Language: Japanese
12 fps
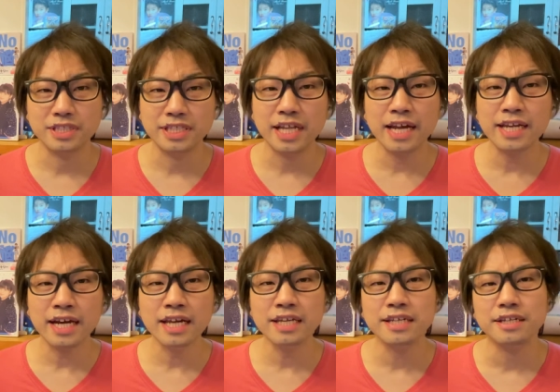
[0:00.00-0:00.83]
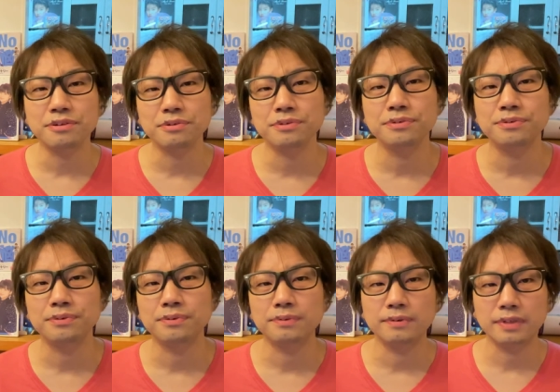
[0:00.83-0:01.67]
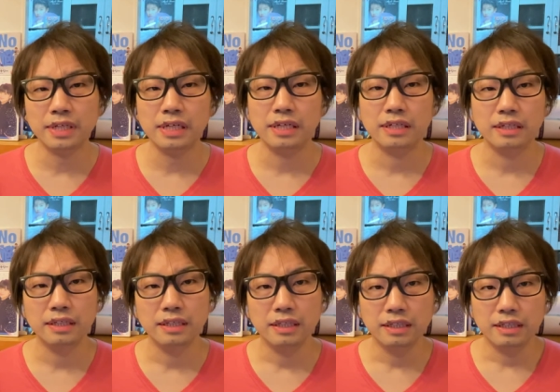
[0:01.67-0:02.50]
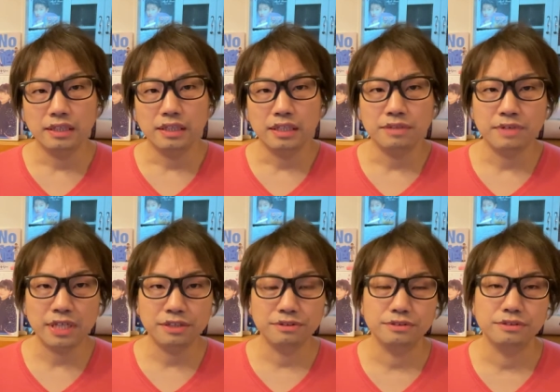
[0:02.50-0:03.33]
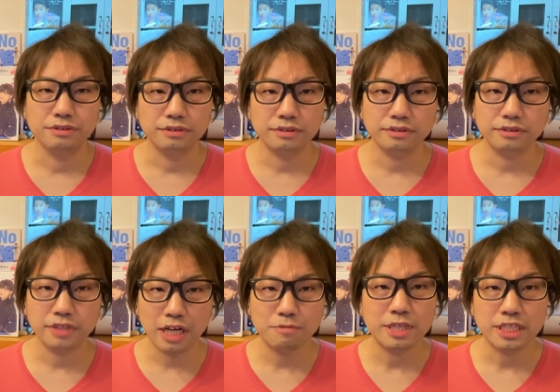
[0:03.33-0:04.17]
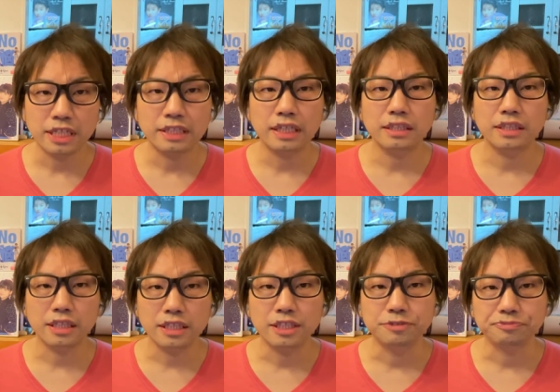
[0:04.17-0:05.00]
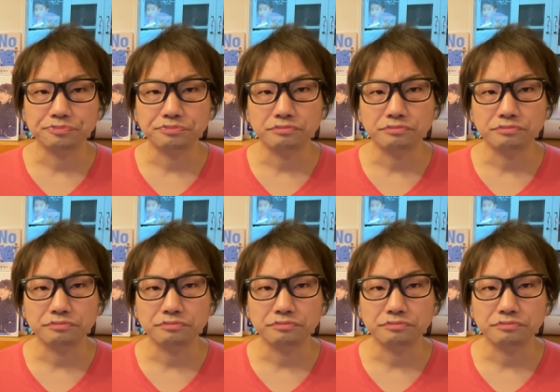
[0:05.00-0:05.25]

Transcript: 時代背景というのがいわゆる浜ちゃんであったり、